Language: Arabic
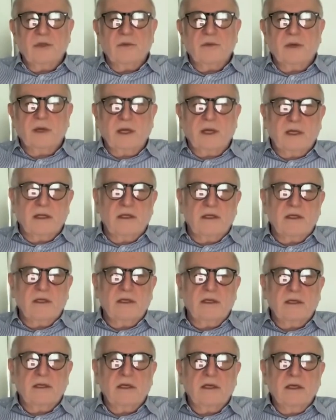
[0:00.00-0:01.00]
انه يجيب اولاد
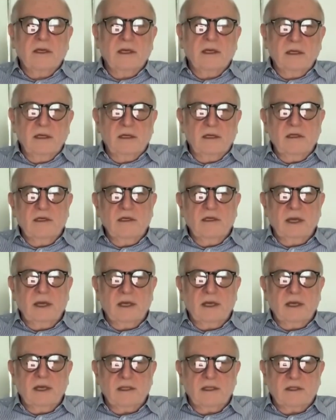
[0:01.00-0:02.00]

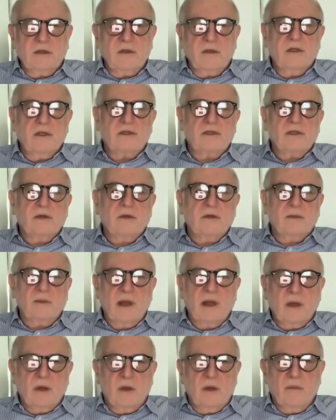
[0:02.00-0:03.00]
يغسل يغسل لهم
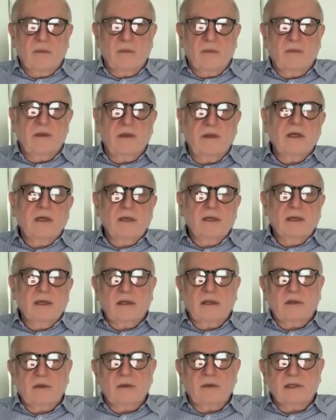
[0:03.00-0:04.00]
دماغهم
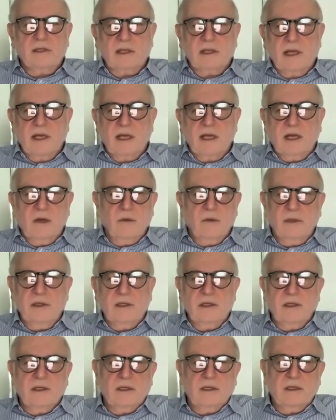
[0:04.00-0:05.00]
يعطيهم سلاح
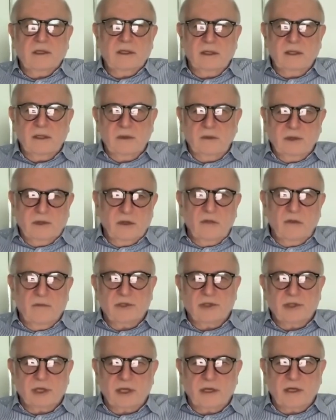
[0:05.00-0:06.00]

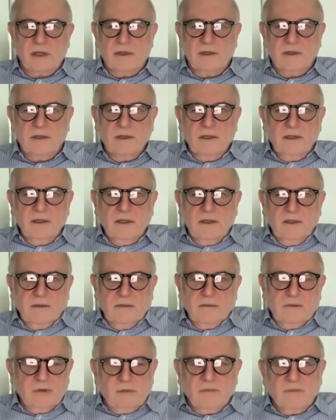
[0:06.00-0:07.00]
ويطلقهم بالشارع
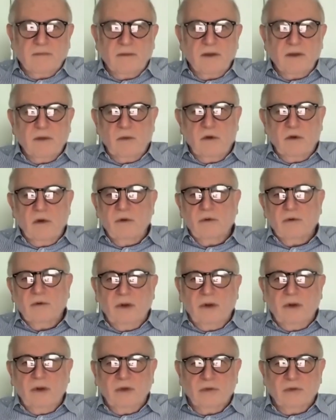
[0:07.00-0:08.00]
ويقول
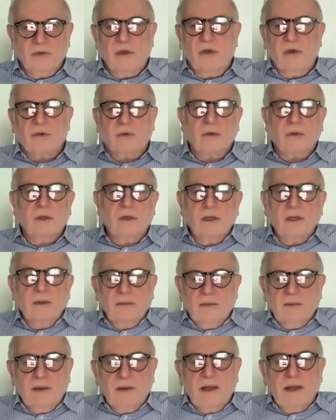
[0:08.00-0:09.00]
لهم روحوا انتحروا
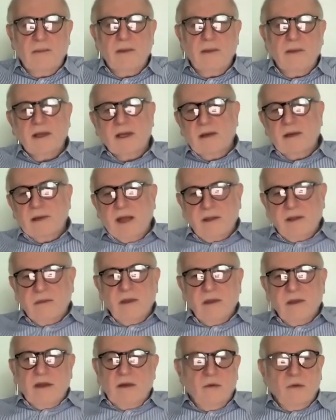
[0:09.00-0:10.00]
ما ما يعني
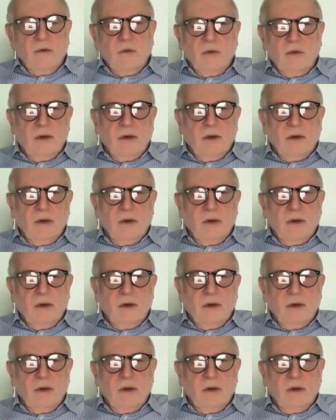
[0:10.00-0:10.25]
هذا